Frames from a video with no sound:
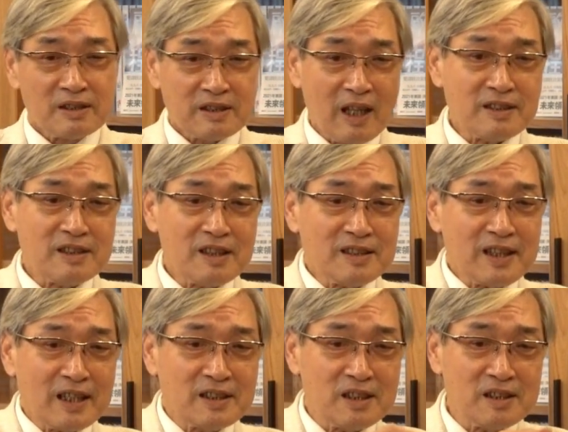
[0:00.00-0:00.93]
它设
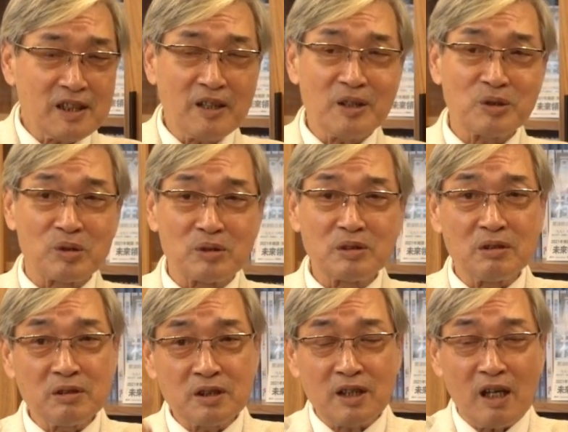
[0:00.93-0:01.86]
在浙江的衢
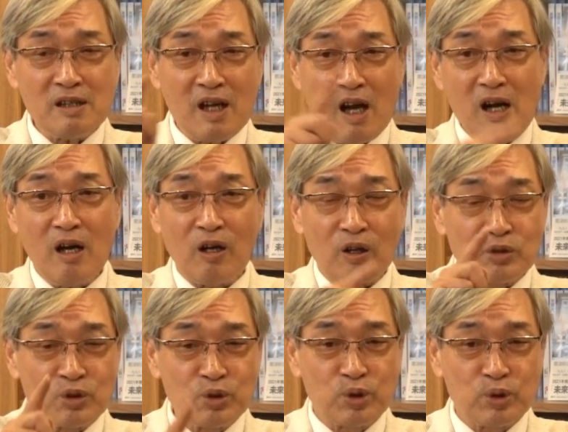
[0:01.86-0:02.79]
州，刚刚好
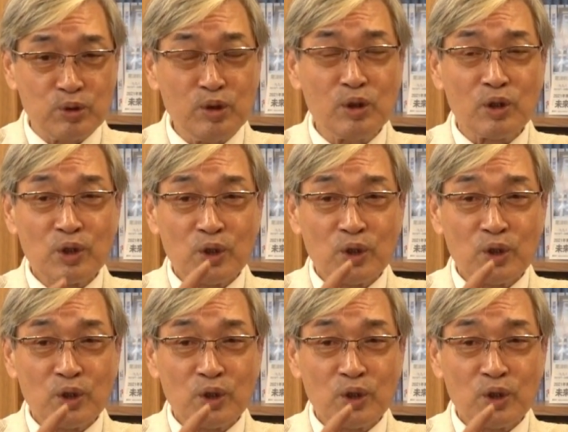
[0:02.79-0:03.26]
衢